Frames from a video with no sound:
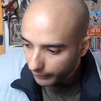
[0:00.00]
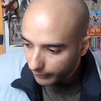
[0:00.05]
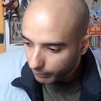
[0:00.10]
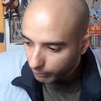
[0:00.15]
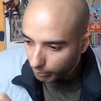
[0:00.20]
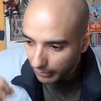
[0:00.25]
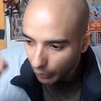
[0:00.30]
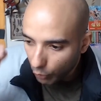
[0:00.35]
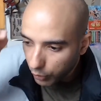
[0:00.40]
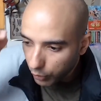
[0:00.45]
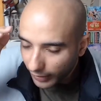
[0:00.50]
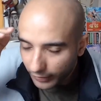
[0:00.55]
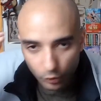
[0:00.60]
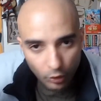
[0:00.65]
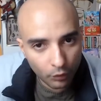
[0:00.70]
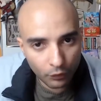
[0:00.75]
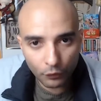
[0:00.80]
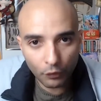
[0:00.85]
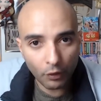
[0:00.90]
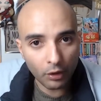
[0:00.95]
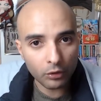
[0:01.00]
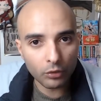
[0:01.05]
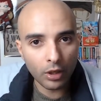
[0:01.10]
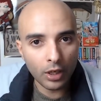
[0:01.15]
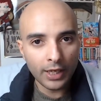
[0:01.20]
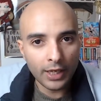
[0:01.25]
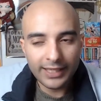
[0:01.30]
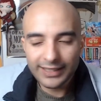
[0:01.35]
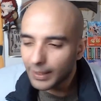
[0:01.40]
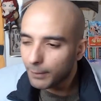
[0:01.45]
Mais what the fuck
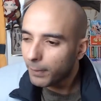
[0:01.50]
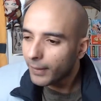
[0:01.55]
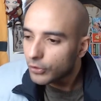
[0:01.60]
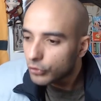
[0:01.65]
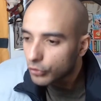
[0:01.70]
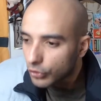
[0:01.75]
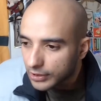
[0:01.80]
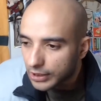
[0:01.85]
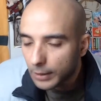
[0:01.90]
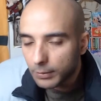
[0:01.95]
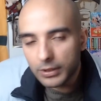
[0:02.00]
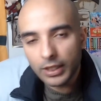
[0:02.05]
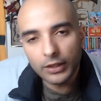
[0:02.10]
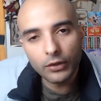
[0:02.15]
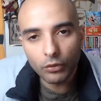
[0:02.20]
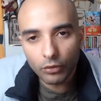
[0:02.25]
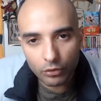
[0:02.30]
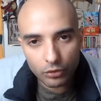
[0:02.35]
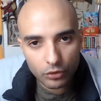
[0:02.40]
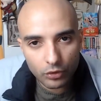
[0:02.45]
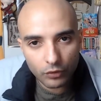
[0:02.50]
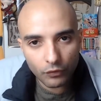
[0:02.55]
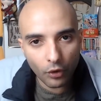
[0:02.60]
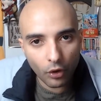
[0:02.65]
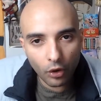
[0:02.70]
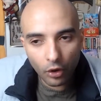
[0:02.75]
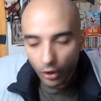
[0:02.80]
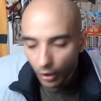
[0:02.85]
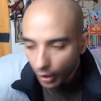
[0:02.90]
C'est pas juste des petits trucs, tu veux,